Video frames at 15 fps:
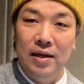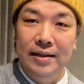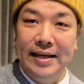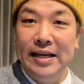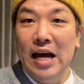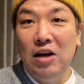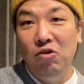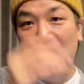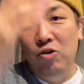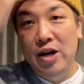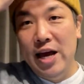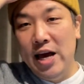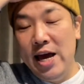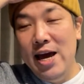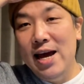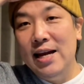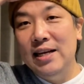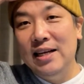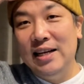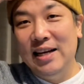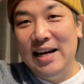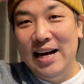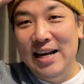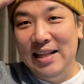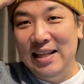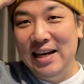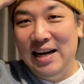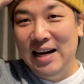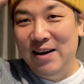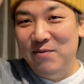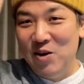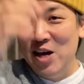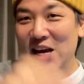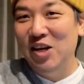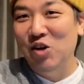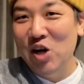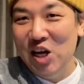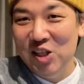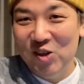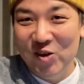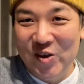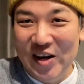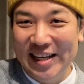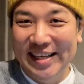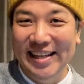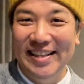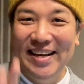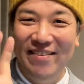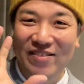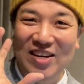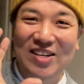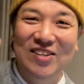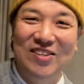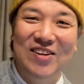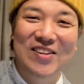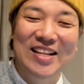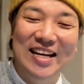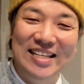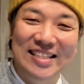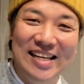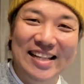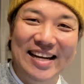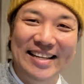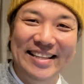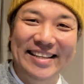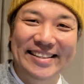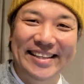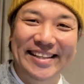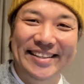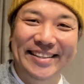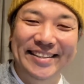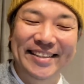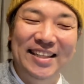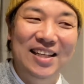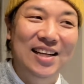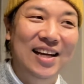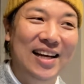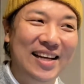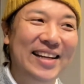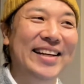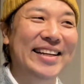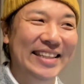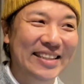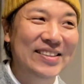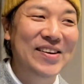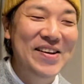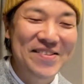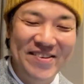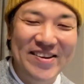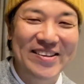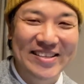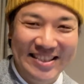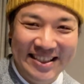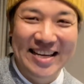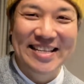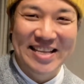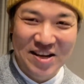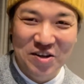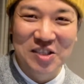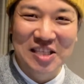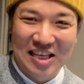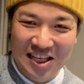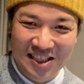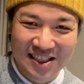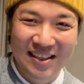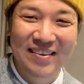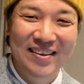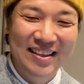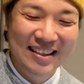で、結構ね、部屋に帰ってからもう部屋の冷蔵庫開けてビール飲んだりしてたんですけど、はい。それも一切手をつけず。